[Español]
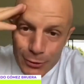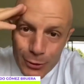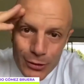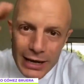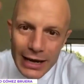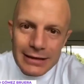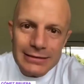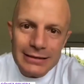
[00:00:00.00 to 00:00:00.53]

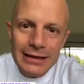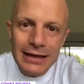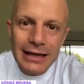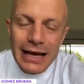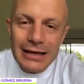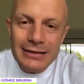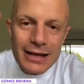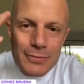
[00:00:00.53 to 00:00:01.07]
Cabrones,
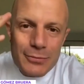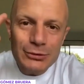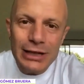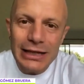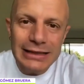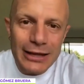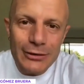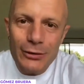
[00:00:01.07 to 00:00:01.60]

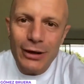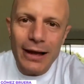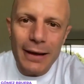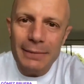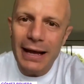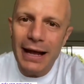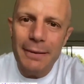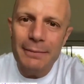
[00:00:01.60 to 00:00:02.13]
estamos tratando de
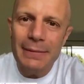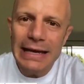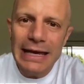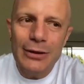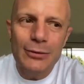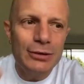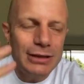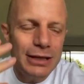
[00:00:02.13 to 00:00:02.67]
cambiar a
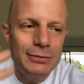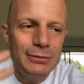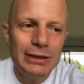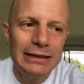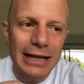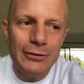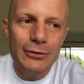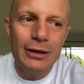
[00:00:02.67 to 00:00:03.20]
México, estamos
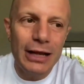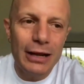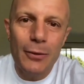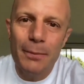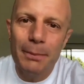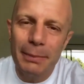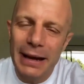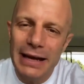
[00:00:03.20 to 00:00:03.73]
tratando de
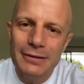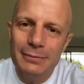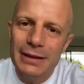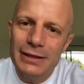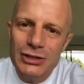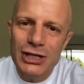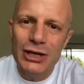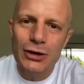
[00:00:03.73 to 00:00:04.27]
tener un país
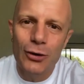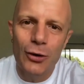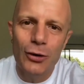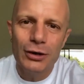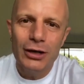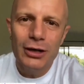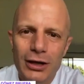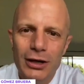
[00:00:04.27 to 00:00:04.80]
más
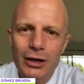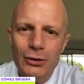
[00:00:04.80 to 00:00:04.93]
chingón